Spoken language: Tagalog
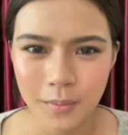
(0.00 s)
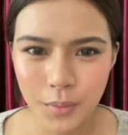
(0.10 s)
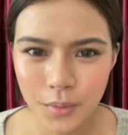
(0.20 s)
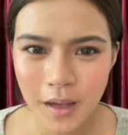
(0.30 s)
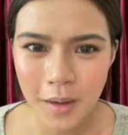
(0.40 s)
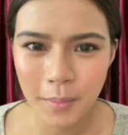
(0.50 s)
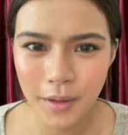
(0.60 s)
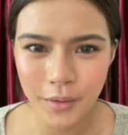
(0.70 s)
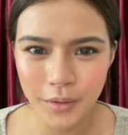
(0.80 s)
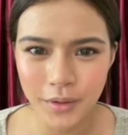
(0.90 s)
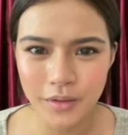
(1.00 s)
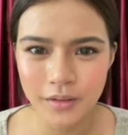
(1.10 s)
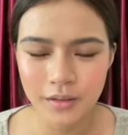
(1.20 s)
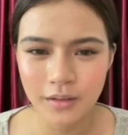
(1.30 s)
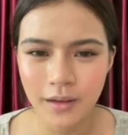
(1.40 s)
muta ba
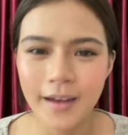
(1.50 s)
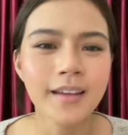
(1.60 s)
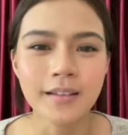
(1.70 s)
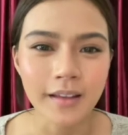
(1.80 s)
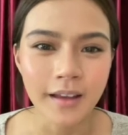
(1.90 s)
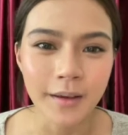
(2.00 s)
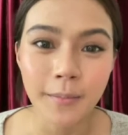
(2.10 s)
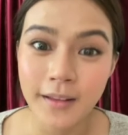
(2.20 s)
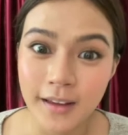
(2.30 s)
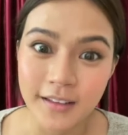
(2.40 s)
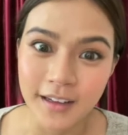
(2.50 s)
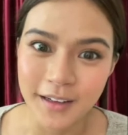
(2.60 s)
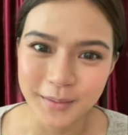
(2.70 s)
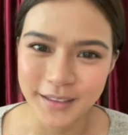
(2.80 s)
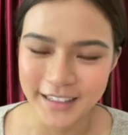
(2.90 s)
yon? Ay hindi, mata niya
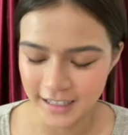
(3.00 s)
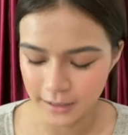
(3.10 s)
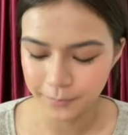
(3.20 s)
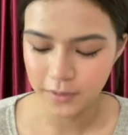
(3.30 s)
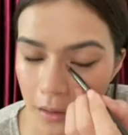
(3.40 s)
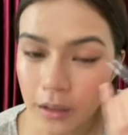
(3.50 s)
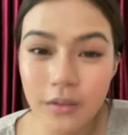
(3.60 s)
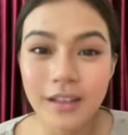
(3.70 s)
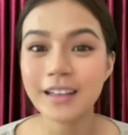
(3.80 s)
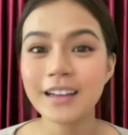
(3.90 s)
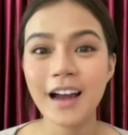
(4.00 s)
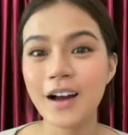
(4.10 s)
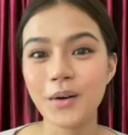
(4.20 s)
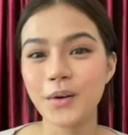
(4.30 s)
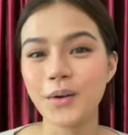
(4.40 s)
lang pala. Ganun talaga
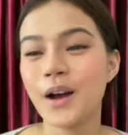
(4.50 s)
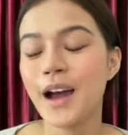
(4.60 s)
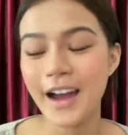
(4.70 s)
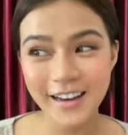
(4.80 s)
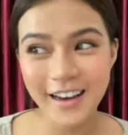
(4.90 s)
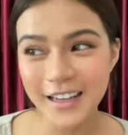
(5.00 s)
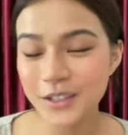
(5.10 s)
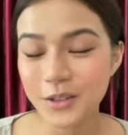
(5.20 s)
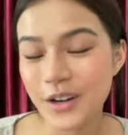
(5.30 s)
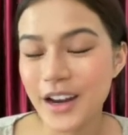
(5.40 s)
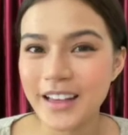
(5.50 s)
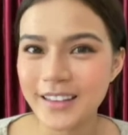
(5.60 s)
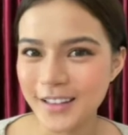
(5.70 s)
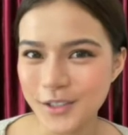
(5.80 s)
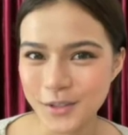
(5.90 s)
ako. I like to create
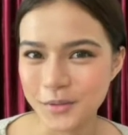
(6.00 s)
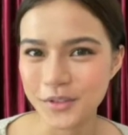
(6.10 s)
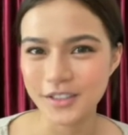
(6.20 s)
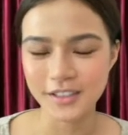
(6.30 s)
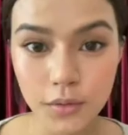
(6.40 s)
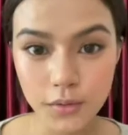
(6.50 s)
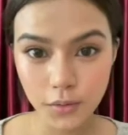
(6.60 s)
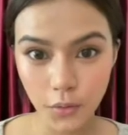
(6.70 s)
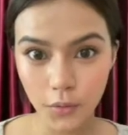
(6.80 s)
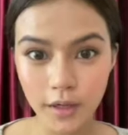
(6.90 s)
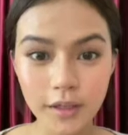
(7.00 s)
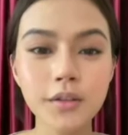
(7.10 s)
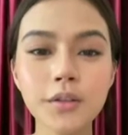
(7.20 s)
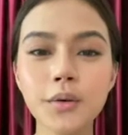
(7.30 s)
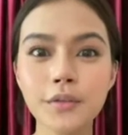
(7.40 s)
issues. So,
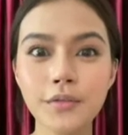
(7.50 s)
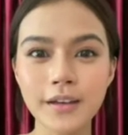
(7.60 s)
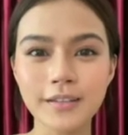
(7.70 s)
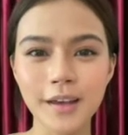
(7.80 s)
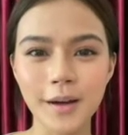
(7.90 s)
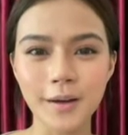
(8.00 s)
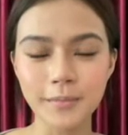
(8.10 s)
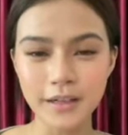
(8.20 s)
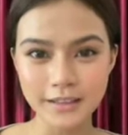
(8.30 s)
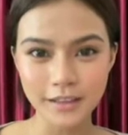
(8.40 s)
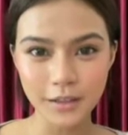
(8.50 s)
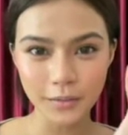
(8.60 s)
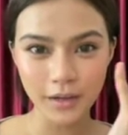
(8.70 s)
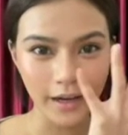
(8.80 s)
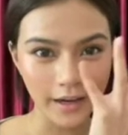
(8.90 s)
ganito yung effect niya. Maganda
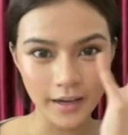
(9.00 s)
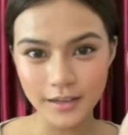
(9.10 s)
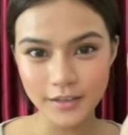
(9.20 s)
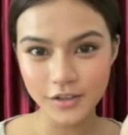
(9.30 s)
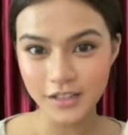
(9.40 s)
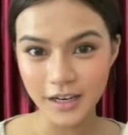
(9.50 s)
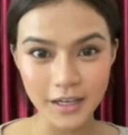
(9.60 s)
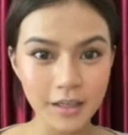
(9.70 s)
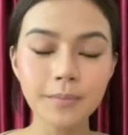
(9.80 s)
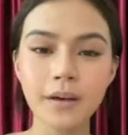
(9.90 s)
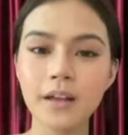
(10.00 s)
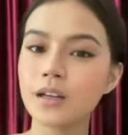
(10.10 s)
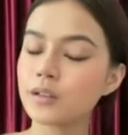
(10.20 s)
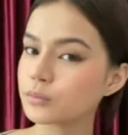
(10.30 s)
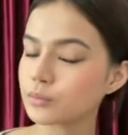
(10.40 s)
yung eye shape para